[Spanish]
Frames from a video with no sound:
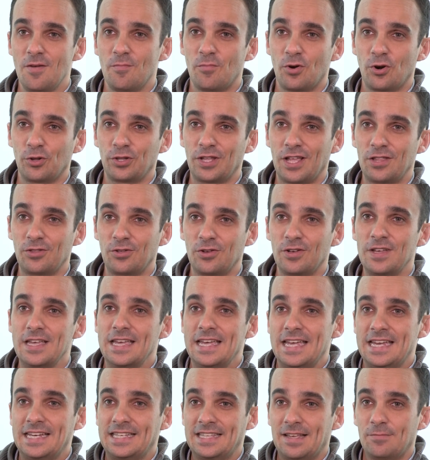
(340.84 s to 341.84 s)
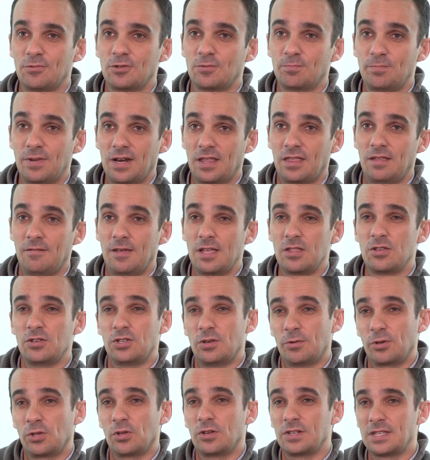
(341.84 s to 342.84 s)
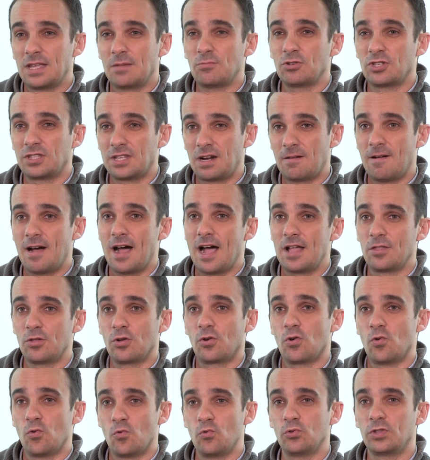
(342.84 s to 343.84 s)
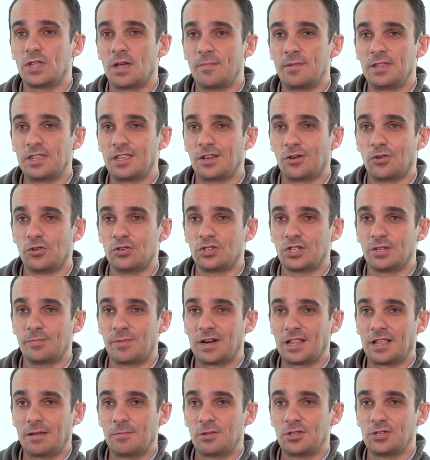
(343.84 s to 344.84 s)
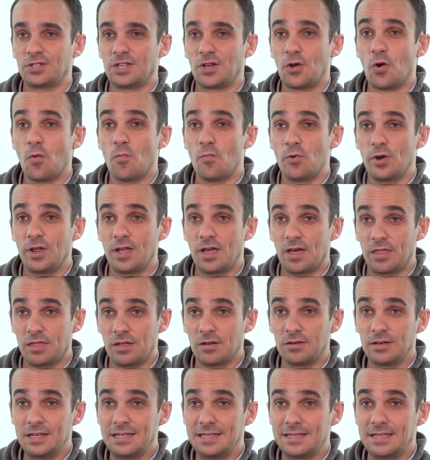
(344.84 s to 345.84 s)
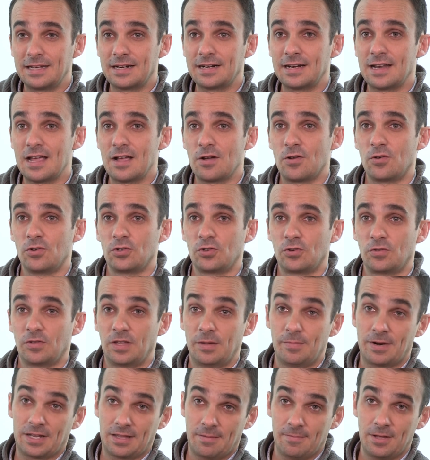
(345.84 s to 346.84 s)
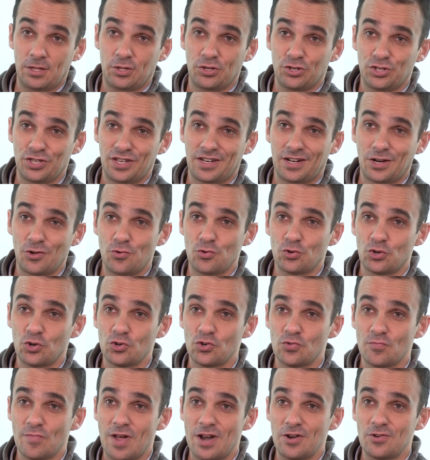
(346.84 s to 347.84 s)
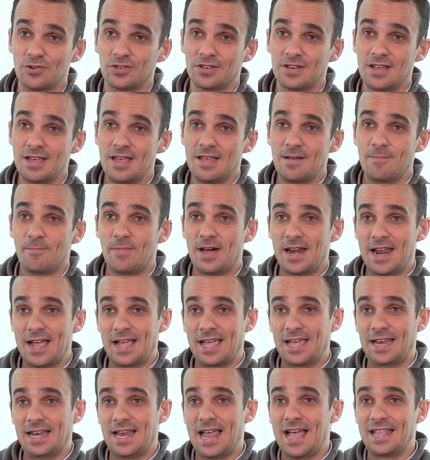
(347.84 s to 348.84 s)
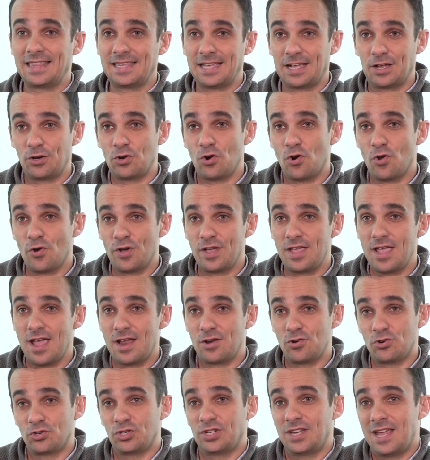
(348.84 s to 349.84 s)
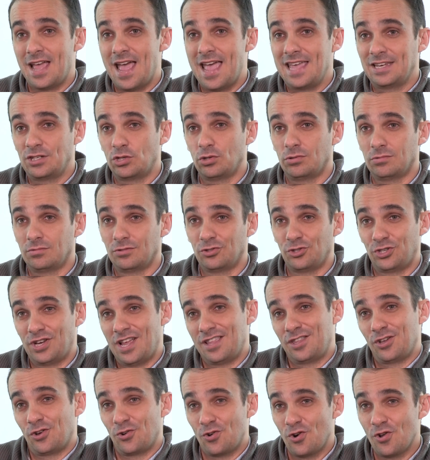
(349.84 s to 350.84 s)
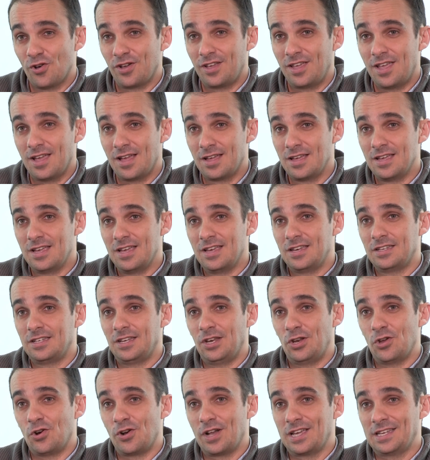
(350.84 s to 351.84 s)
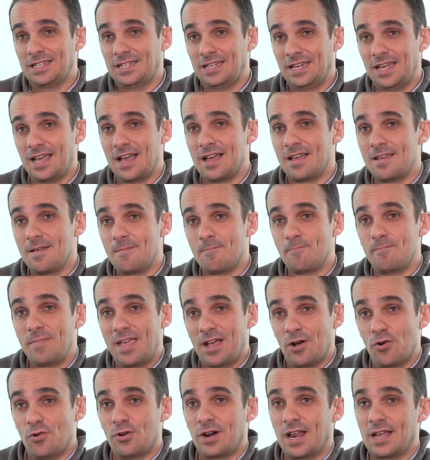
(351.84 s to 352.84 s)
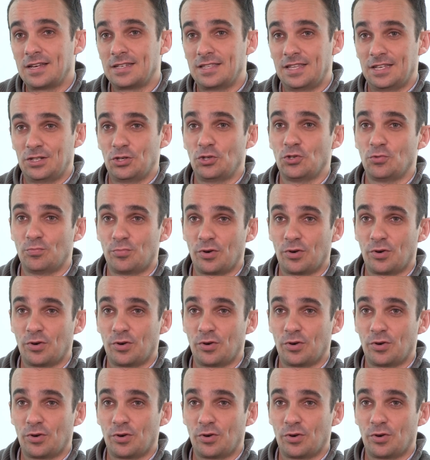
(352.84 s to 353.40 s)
Por lo tanto, estamos percibiendo y sobre todo estamos trabajando con juntamente con los departamentos de comunicación interna, con los departamentos de recursos humanos, para que la tecnología no sea eso, no sea tecnología, sino que sea mejoras de sus